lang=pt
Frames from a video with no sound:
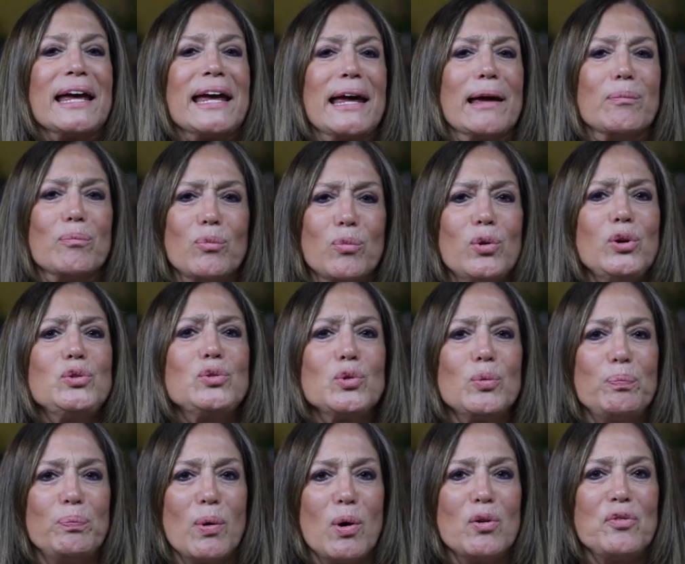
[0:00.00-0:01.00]
É muito
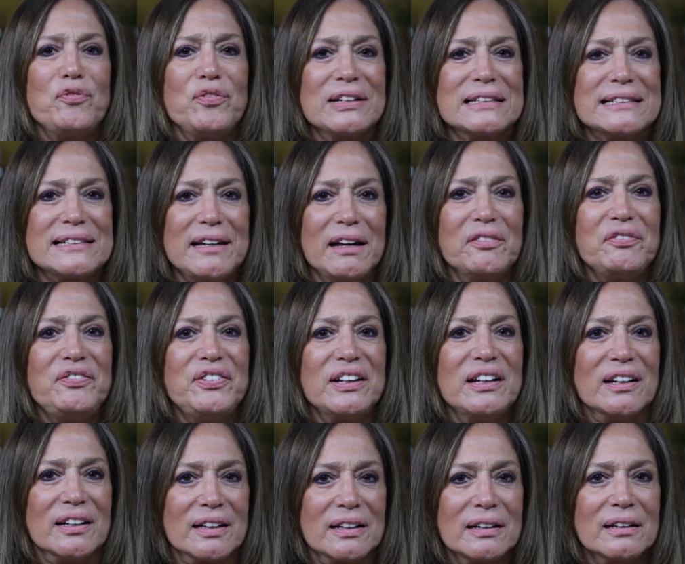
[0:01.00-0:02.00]
bom fazer a
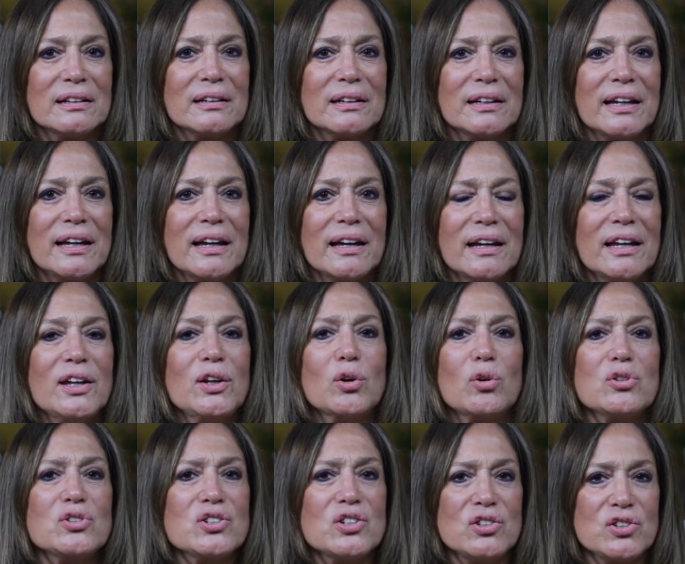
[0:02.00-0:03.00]
vilã. E
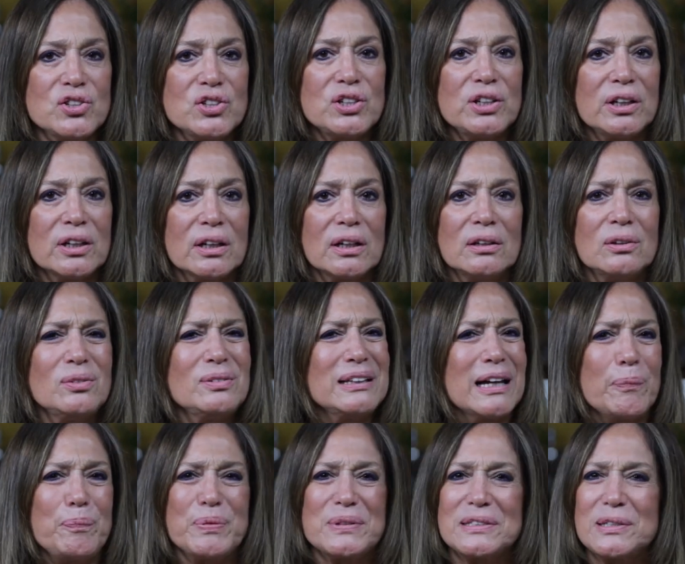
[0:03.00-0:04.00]
hoje em dia não
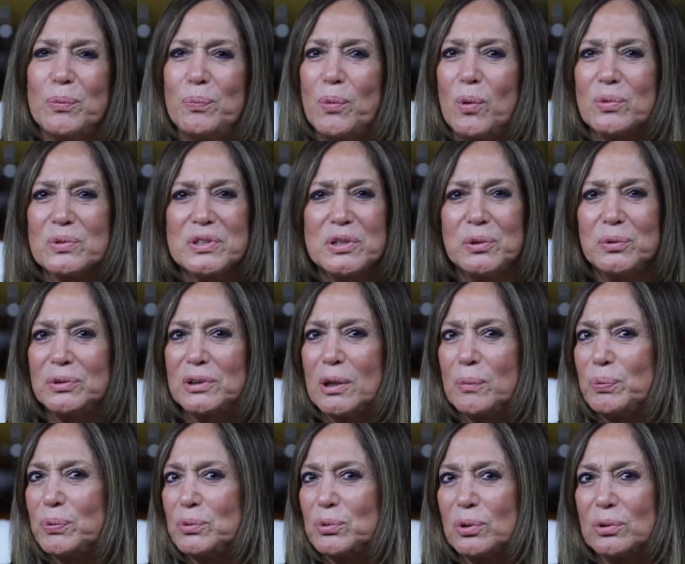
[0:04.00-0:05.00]
dá para ser bonzinho o
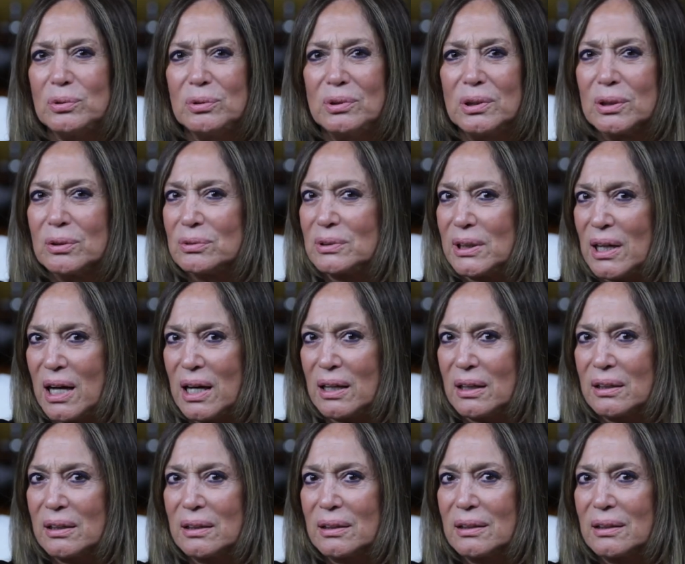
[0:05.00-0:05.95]
tempo todo não, tá?